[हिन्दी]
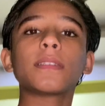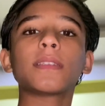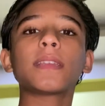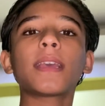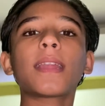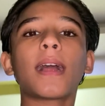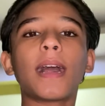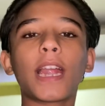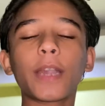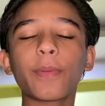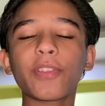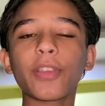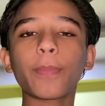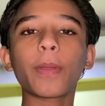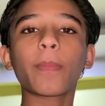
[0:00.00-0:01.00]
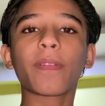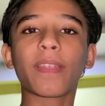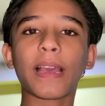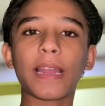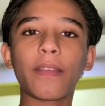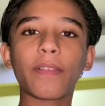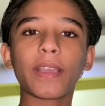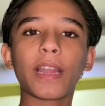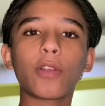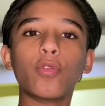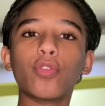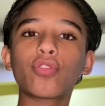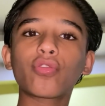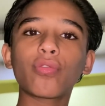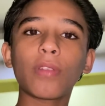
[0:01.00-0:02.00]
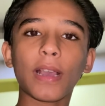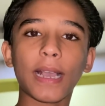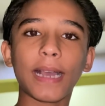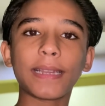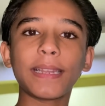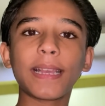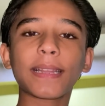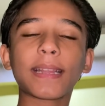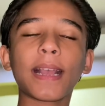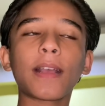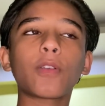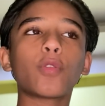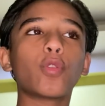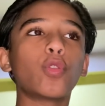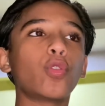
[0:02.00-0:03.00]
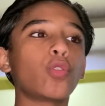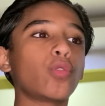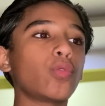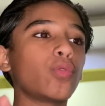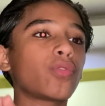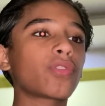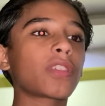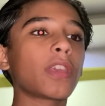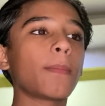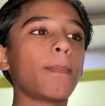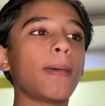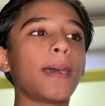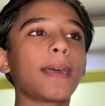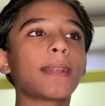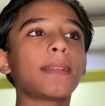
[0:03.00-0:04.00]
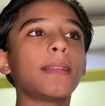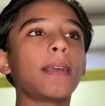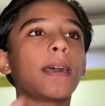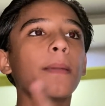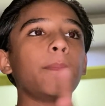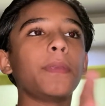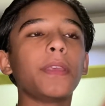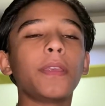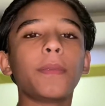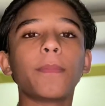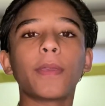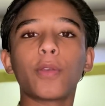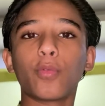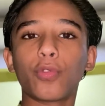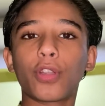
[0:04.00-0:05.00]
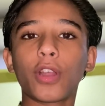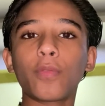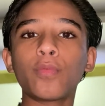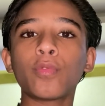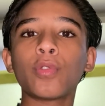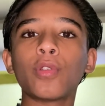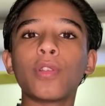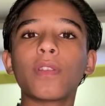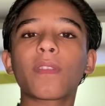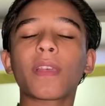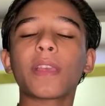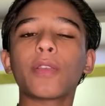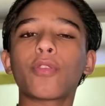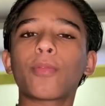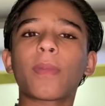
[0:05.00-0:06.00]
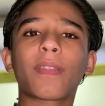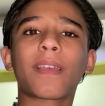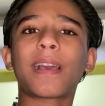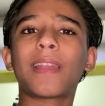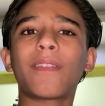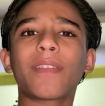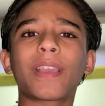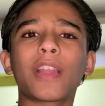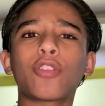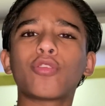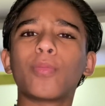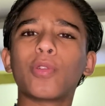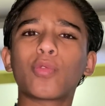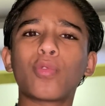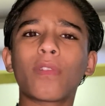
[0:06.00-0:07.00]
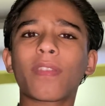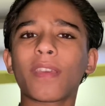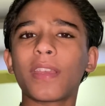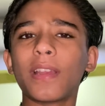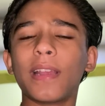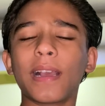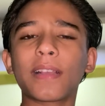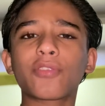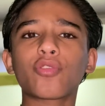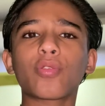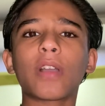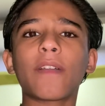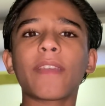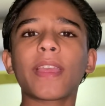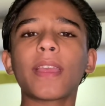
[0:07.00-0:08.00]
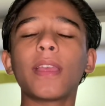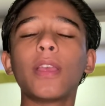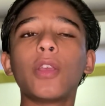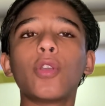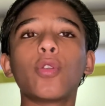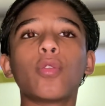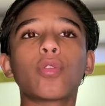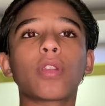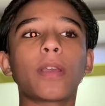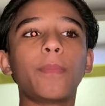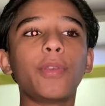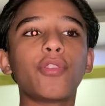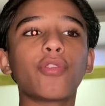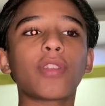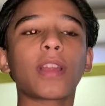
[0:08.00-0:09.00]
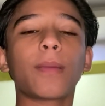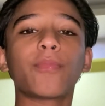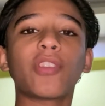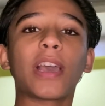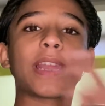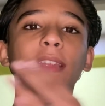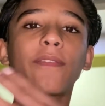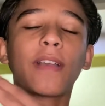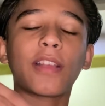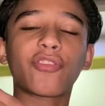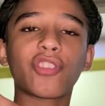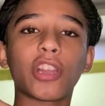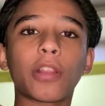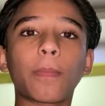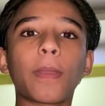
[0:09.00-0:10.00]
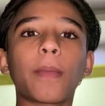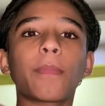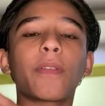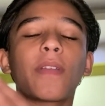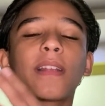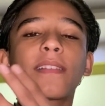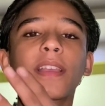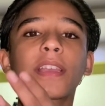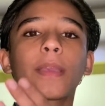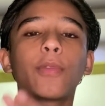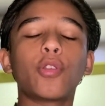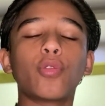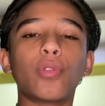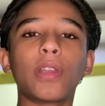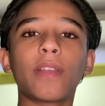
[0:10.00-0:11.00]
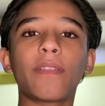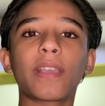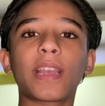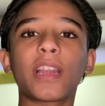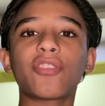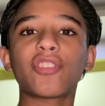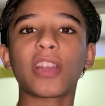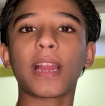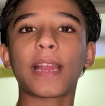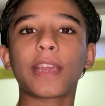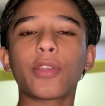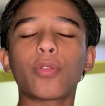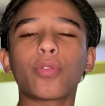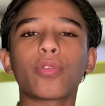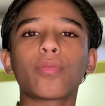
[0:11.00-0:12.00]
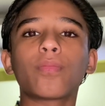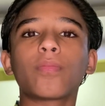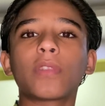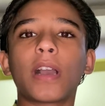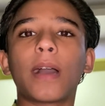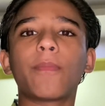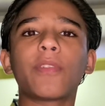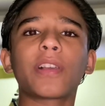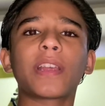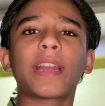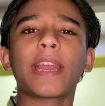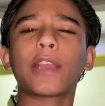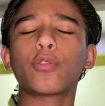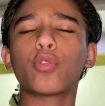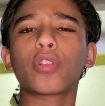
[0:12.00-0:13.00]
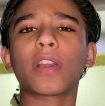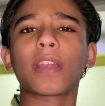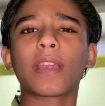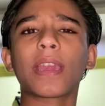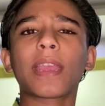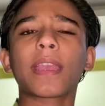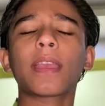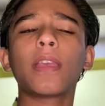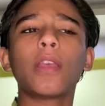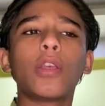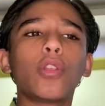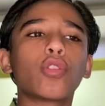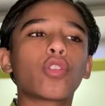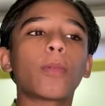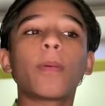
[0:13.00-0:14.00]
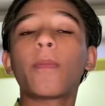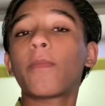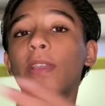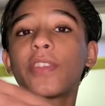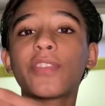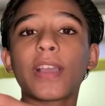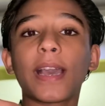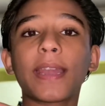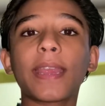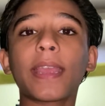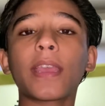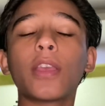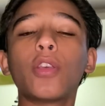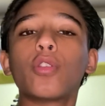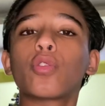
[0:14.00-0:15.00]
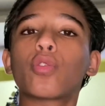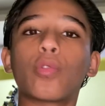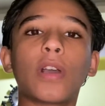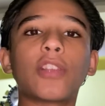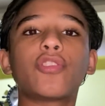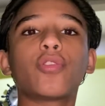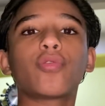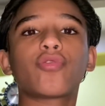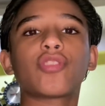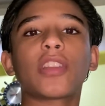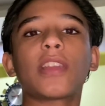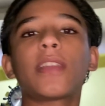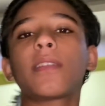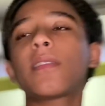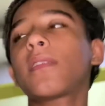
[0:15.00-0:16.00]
यार आठ बजे हमने मसाला वगैरह गोश्त को लगा दिया था और उसके बाद अभी मैं उठाऊँ सही और मसाला वगैरह तो बिल्कुल सही लग चुका है और अभी जो है ना हम जा रहे हैं वहाँ छत पे हमने वहाँ जाके अभी कोयले वगैरह जलाने और काम वगैरह एक दो करने हैं तो अब हम वहीं जा रहे हैं तो आ जाओ चलें